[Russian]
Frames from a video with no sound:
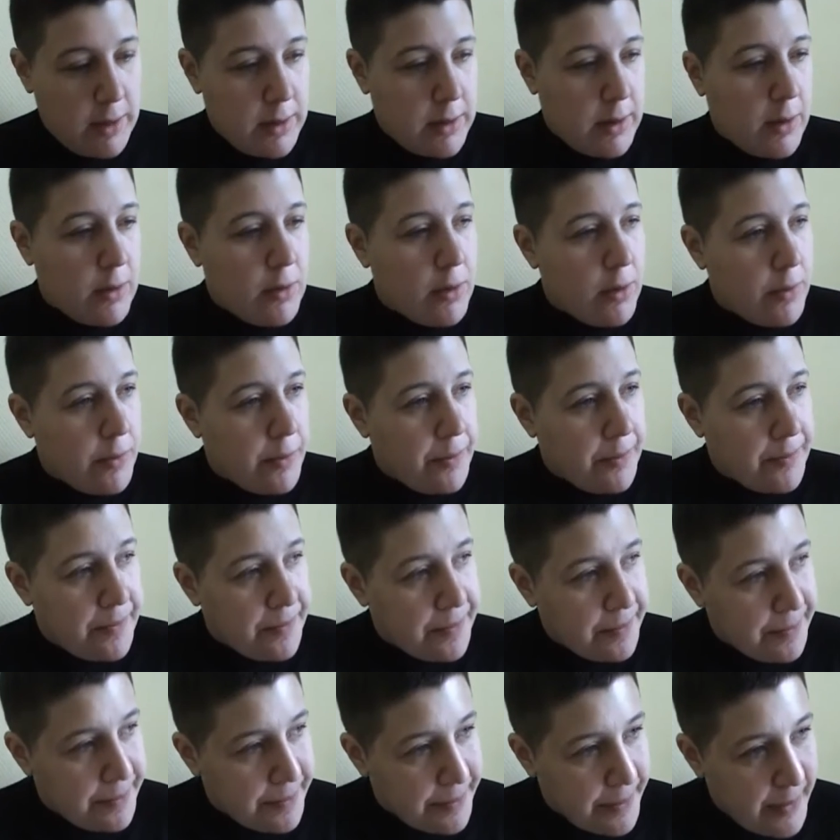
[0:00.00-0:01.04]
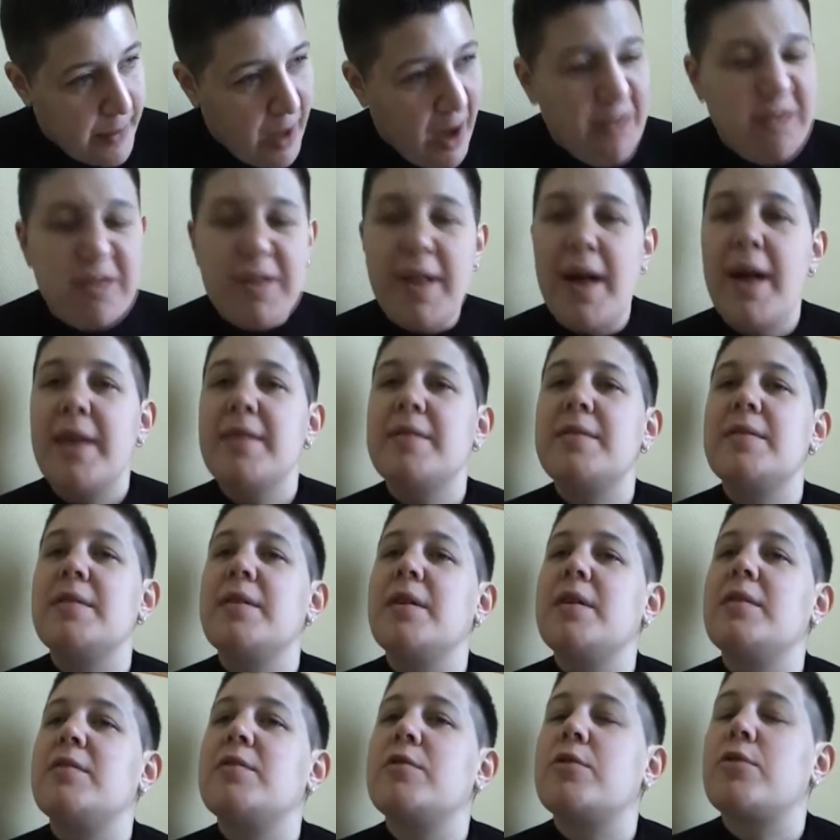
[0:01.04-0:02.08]
таком о
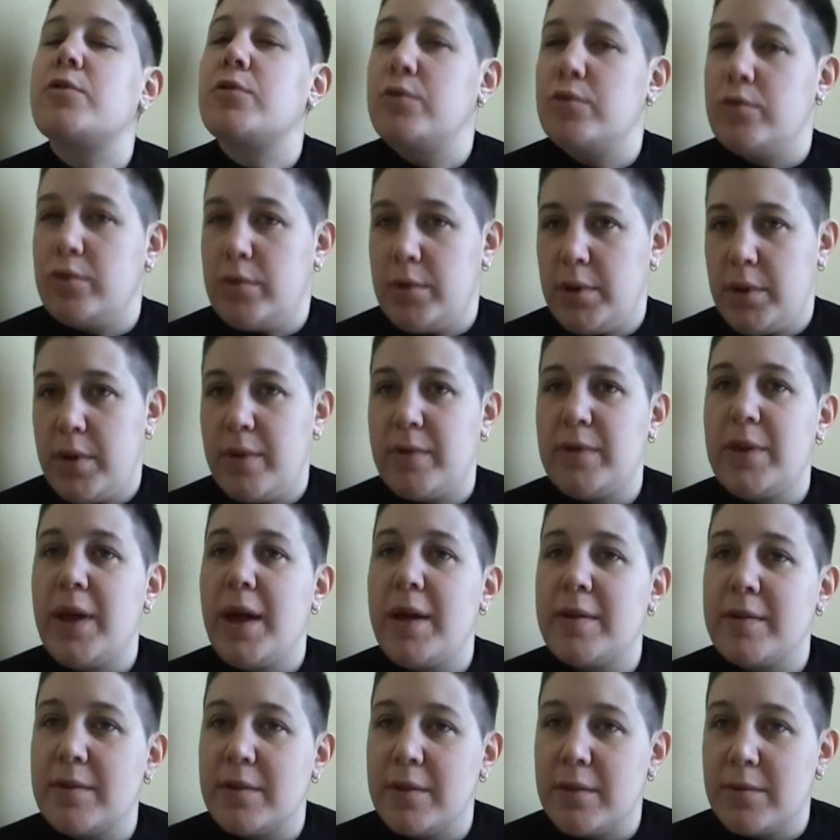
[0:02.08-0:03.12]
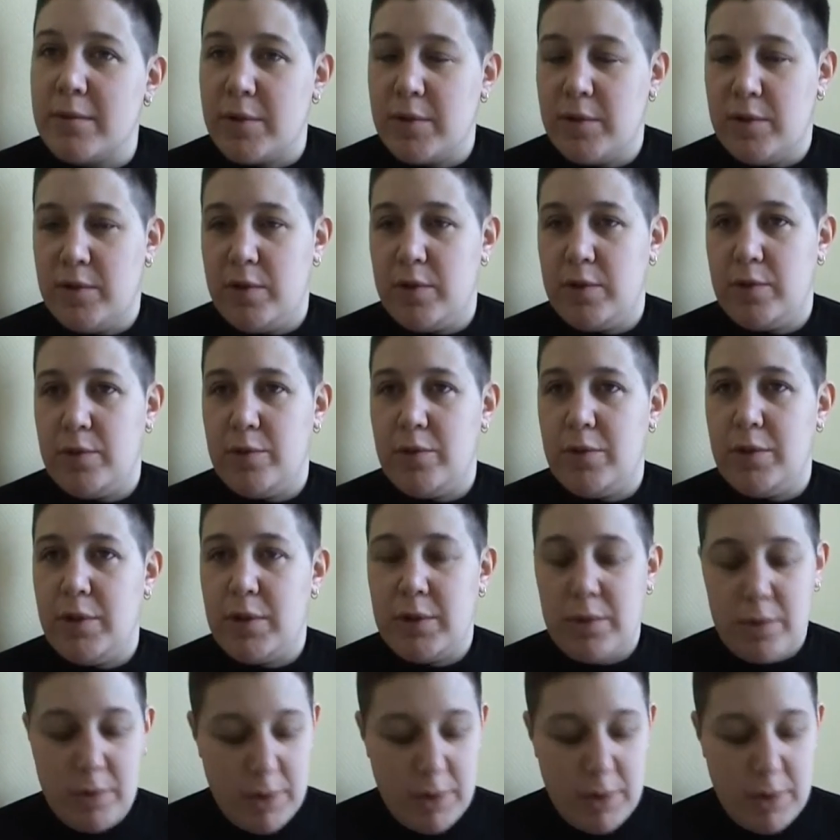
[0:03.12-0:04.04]
властной структуре, о властном институте,